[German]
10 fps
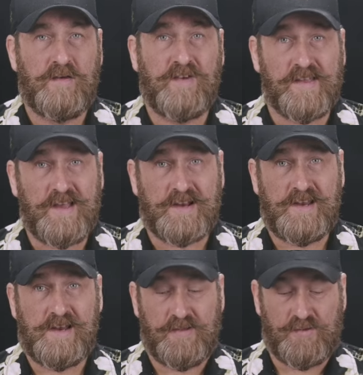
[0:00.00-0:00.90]
Was sagt
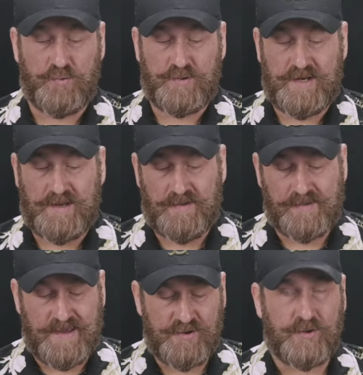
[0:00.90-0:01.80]
ihr dazu? Die
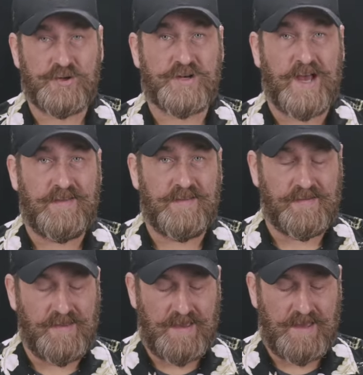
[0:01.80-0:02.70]
SaneTorch
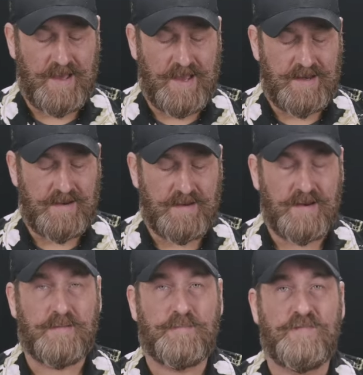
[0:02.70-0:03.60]
30C, ein
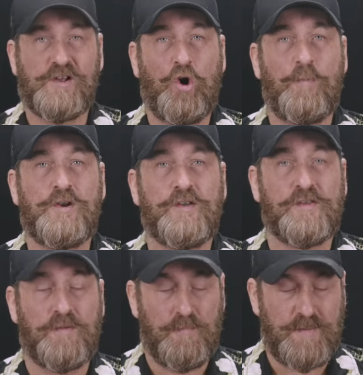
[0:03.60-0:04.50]

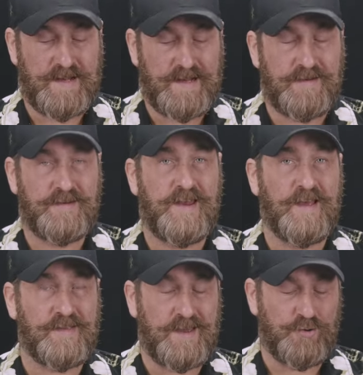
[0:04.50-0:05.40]
willkommenes Mitglied
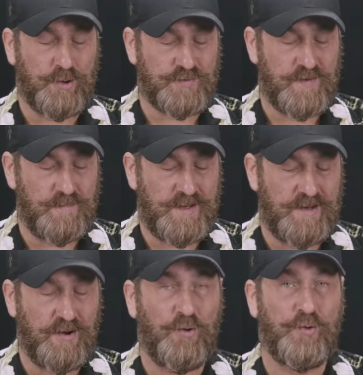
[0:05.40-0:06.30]
der torch
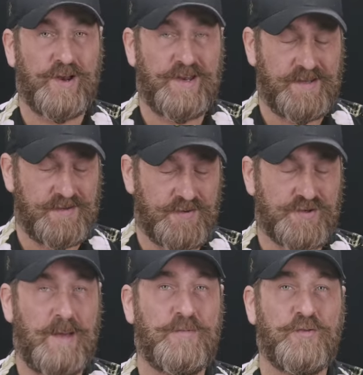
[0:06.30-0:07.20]
familie oder nicht.
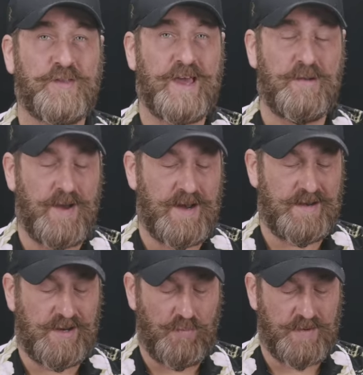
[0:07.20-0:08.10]
Schreibt uns gerne mal
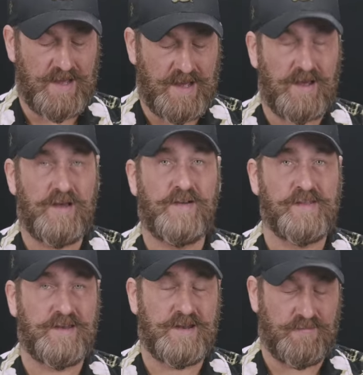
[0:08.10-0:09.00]
in die Kommentare,
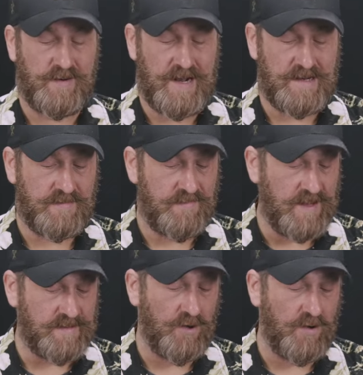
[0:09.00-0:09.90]
was ihr davon haltet.
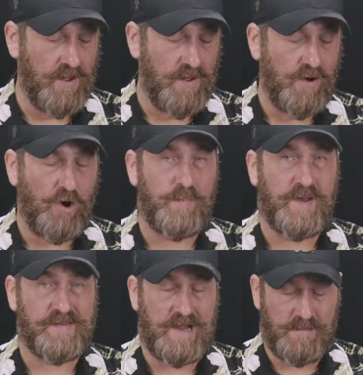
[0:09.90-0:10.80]
Vielleicht auch, ob
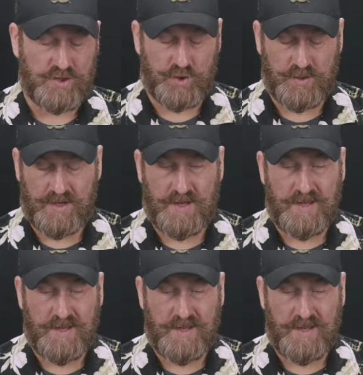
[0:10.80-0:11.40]
ihr selber schon